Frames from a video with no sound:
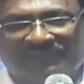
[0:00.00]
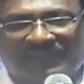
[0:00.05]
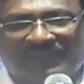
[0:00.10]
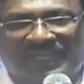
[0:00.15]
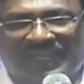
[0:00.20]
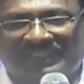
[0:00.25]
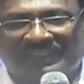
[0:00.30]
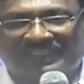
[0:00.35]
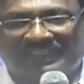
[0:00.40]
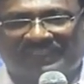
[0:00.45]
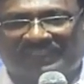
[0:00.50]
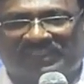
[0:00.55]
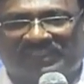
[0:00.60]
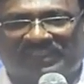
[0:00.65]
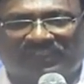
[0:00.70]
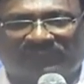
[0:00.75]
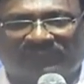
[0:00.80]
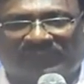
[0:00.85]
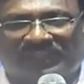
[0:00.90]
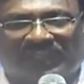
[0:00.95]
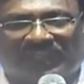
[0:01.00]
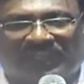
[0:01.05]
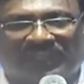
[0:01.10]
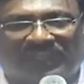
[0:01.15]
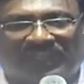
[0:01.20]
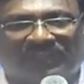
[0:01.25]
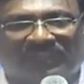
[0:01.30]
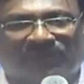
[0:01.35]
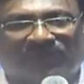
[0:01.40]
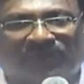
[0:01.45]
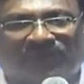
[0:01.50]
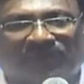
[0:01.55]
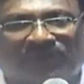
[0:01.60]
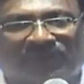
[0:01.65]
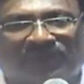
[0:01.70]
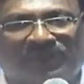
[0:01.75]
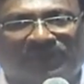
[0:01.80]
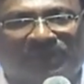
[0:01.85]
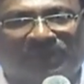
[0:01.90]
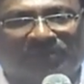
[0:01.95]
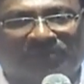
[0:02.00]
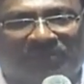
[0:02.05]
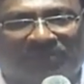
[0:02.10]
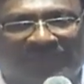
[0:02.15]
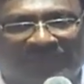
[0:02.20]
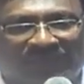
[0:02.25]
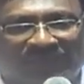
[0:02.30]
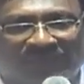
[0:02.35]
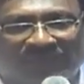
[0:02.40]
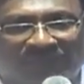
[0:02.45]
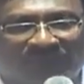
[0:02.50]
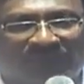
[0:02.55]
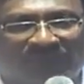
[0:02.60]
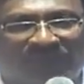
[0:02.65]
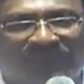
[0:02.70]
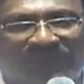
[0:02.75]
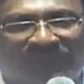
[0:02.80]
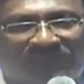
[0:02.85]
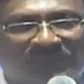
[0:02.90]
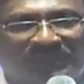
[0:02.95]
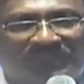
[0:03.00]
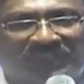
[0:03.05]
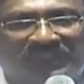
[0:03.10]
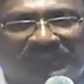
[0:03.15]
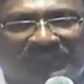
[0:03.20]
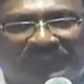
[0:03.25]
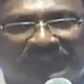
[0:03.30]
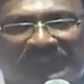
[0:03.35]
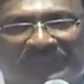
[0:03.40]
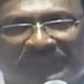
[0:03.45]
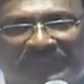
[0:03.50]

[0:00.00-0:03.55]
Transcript: లాంటి జీవితాలలో మనకి వెలుగు వచ్చింది